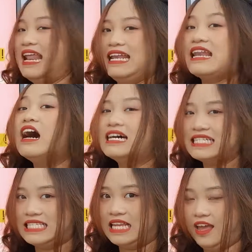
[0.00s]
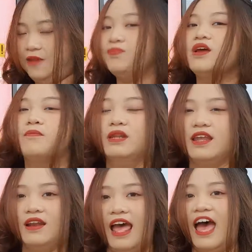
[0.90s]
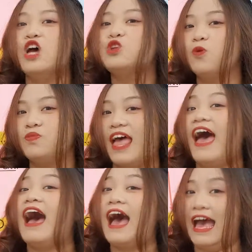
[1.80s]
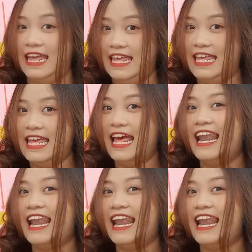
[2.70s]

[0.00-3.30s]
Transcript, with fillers: let us này mình dịch là chúng ta hãy